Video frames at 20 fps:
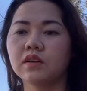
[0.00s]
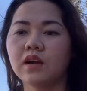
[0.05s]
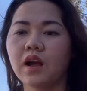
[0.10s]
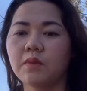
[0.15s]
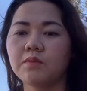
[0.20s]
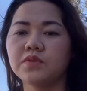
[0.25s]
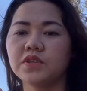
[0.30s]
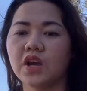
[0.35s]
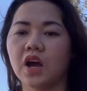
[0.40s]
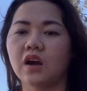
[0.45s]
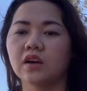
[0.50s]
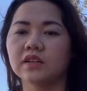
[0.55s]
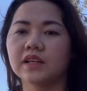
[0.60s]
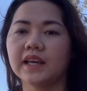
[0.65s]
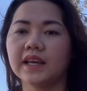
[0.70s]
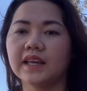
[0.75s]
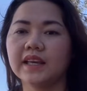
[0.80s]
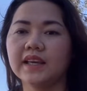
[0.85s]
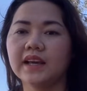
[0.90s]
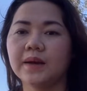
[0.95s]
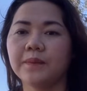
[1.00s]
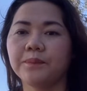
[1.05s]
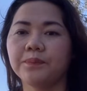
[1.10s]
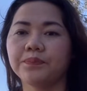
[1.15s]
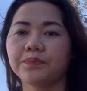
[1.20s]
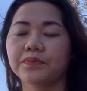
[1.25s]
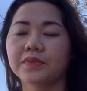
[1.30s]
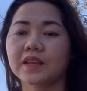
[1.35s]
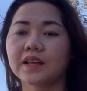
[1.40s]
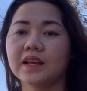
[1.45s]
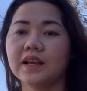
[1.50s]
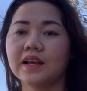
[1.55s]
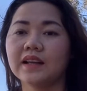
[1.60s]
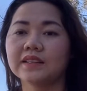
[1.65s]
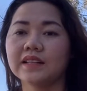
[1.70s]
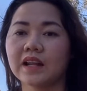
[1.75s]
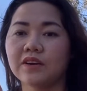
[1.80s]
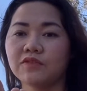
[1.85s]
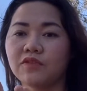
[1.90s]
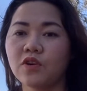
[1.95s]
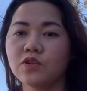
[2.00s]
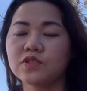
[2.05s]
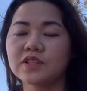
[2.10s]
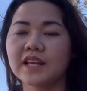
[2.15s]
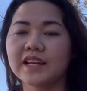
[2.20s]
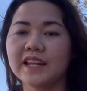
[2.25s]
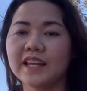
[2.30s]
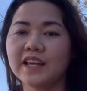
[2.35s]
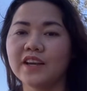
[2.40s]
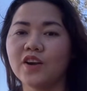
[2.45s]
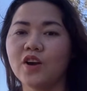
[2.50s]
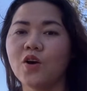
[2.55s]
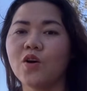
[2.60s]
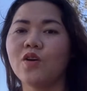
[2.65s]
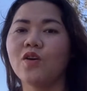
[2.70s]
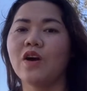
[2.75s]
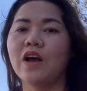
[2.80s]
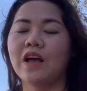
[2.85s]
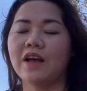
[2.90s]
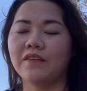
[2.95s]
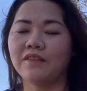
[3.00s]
không chọn cái thành phố San Diego.